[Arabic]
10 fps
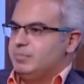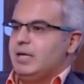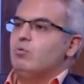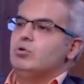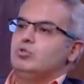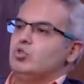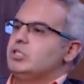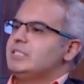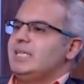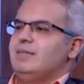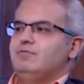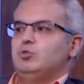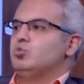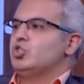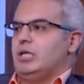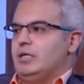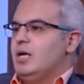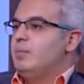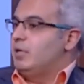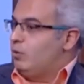من اول 12 سنه مفيش مشكله
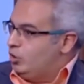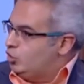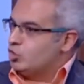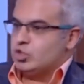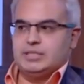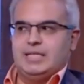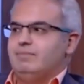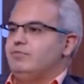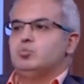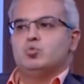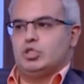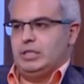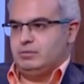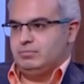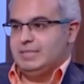من اول 11 سنه مفيش مشكله